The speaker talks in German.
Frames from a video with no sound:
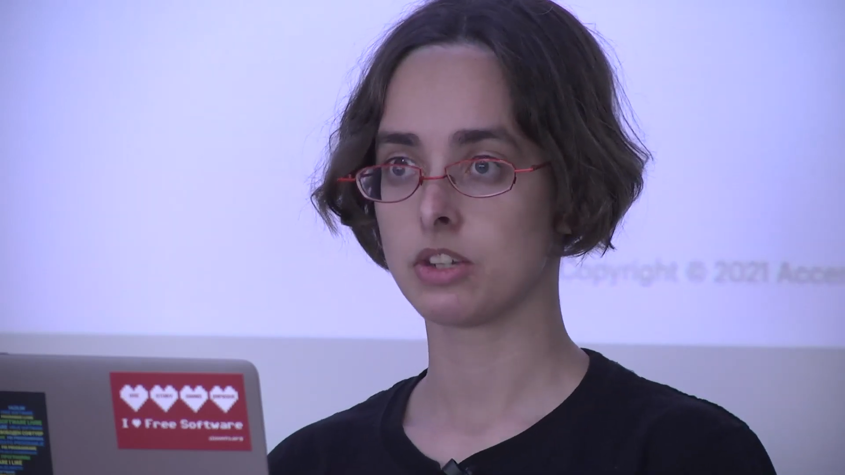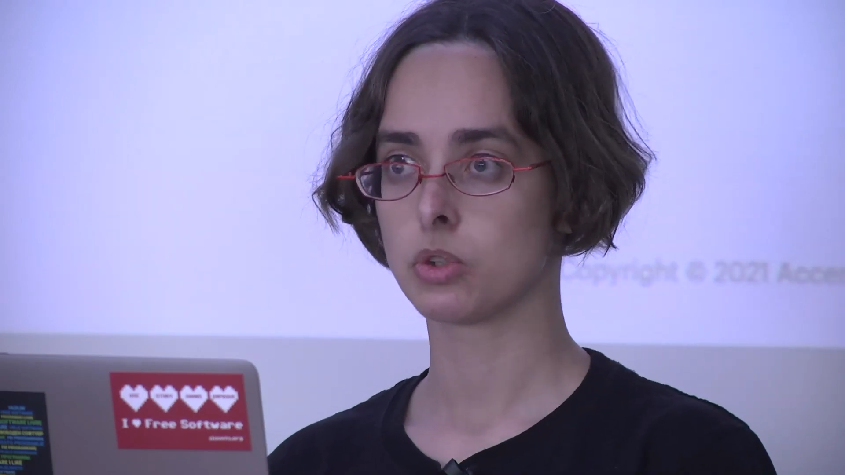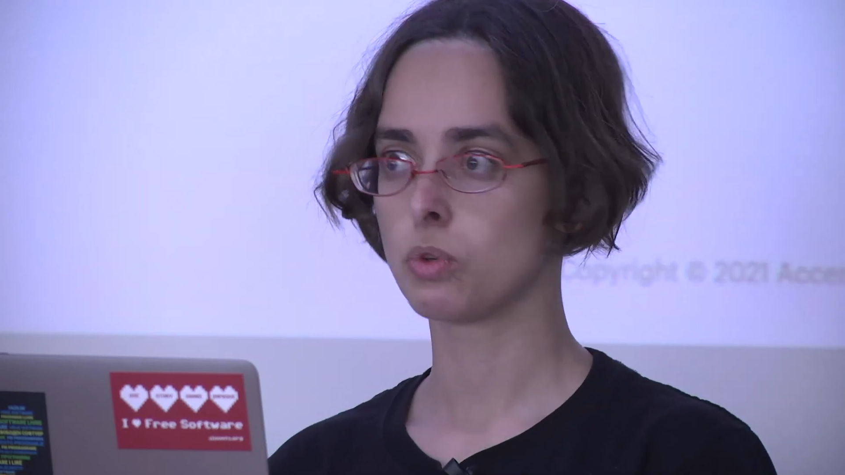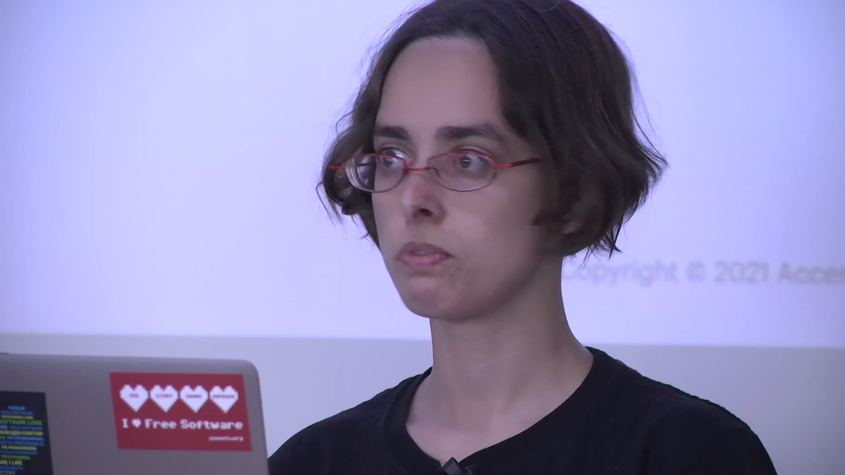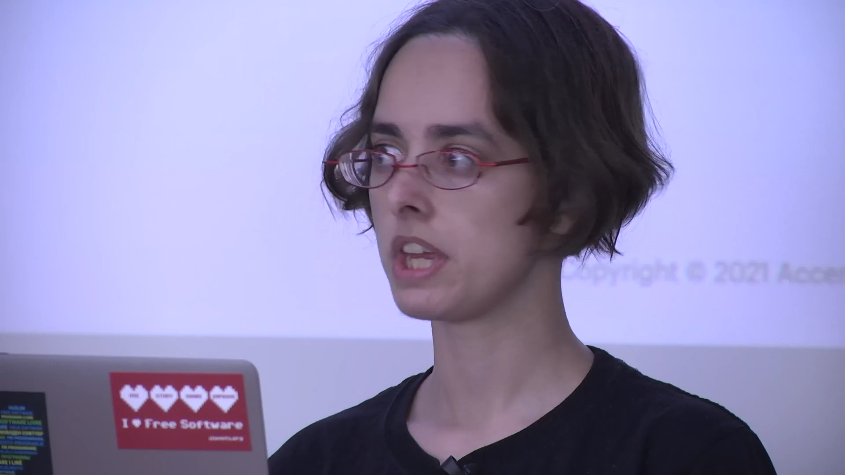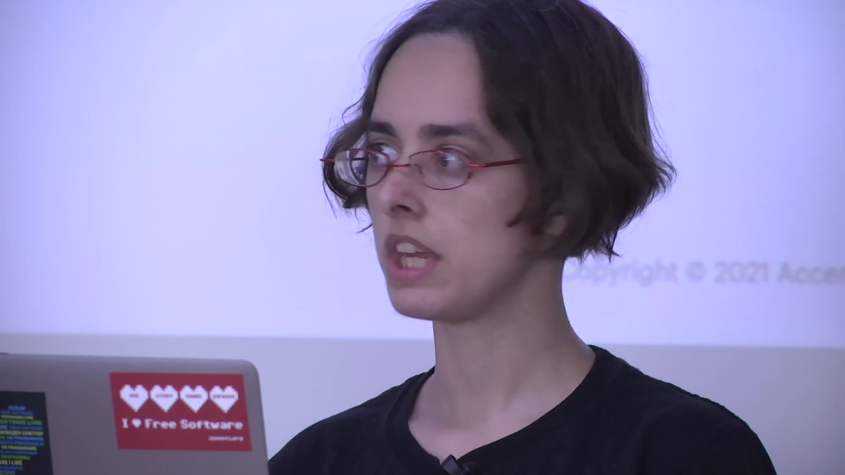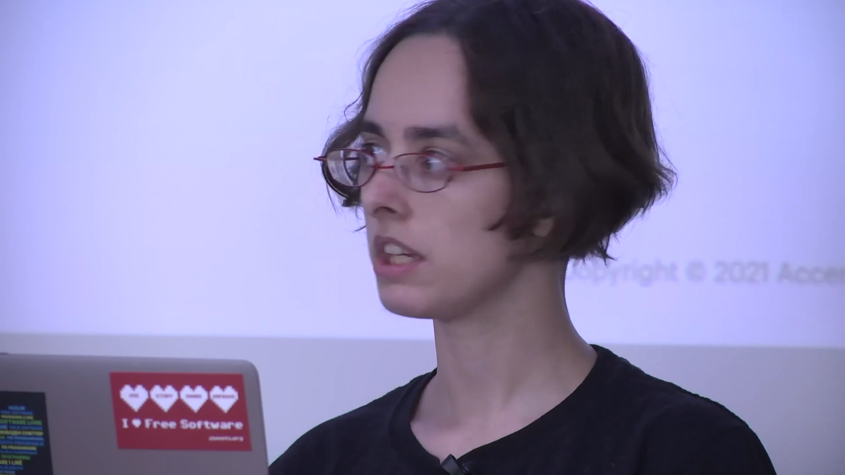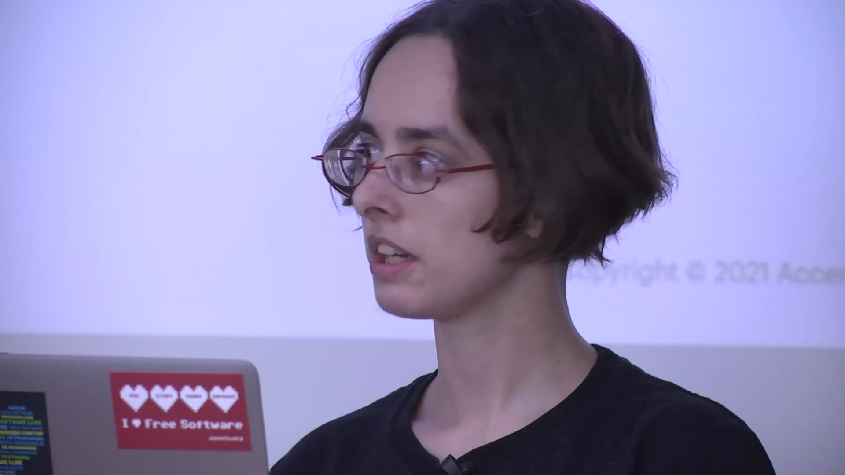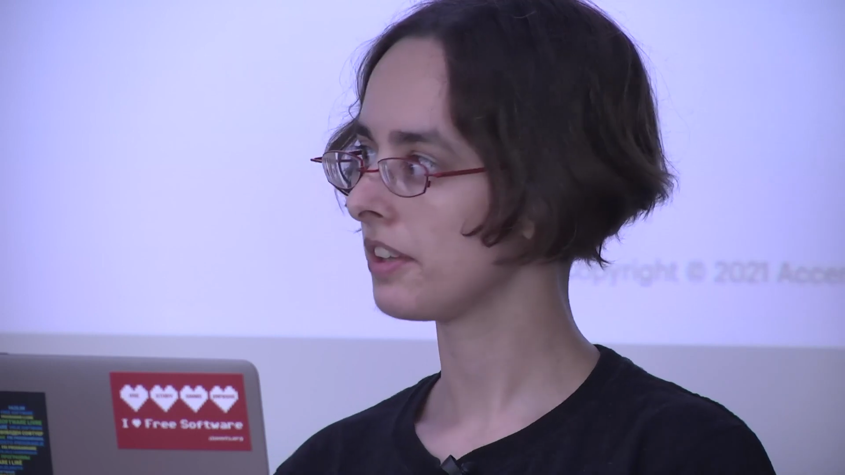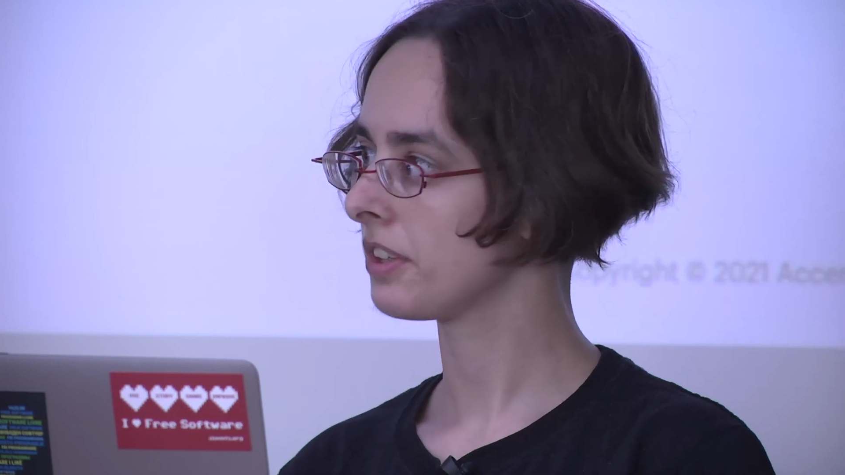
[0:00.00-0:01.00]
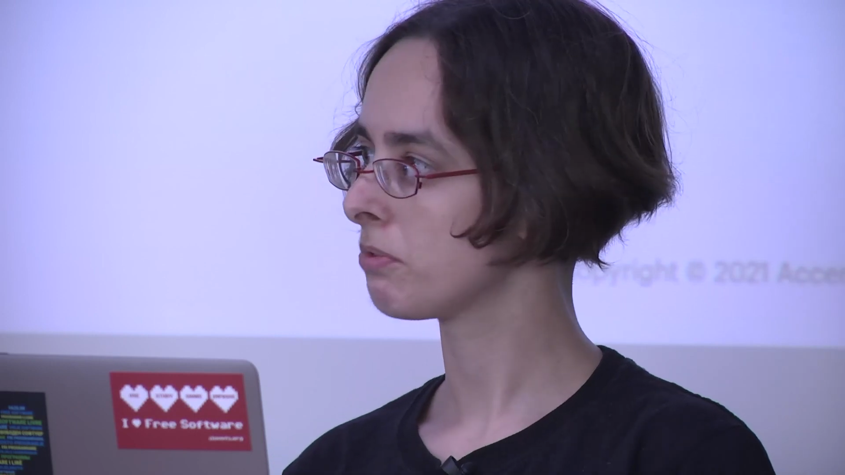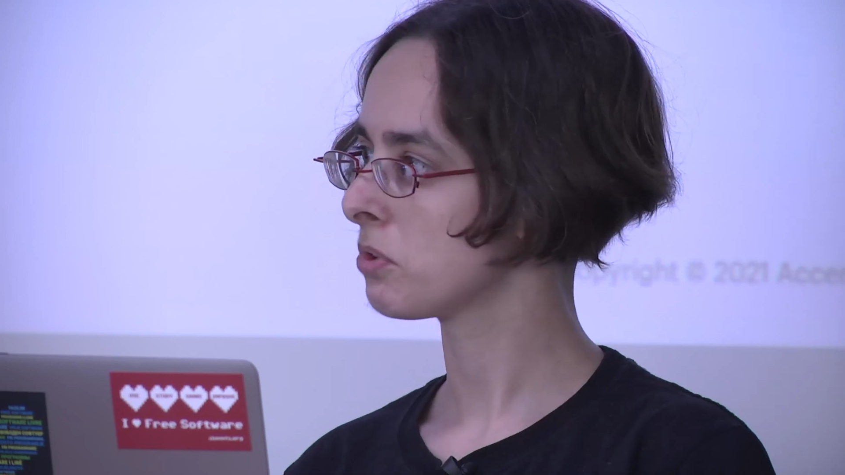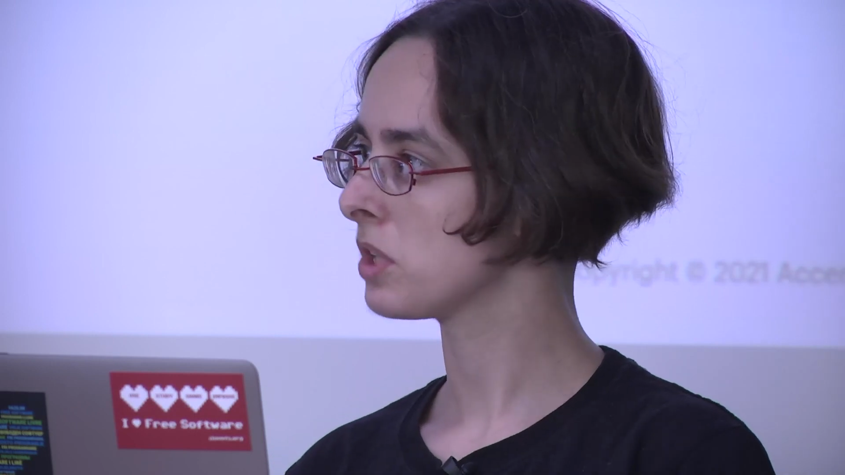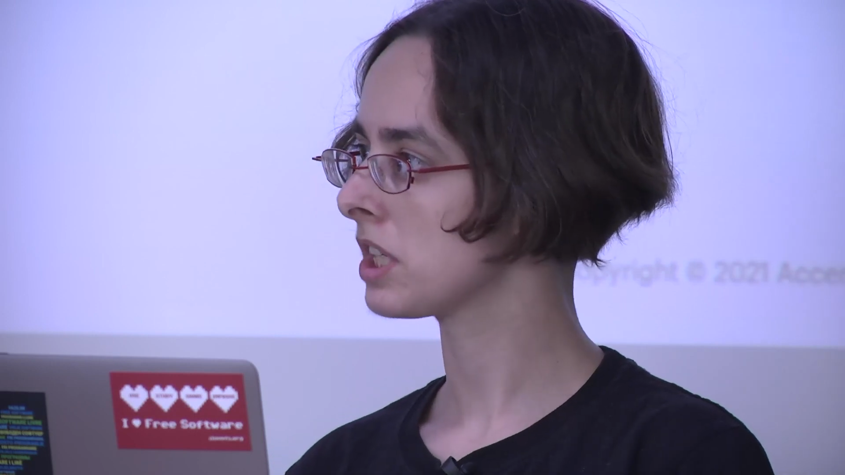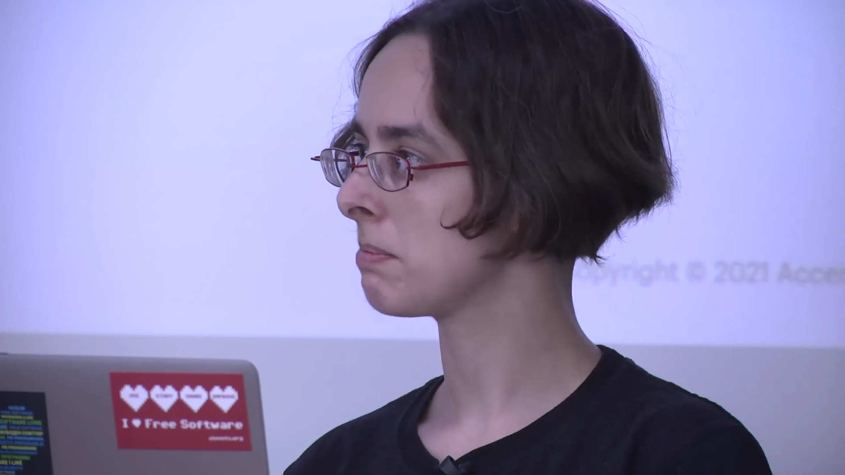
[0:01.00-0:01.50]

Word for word: so wie ich es früher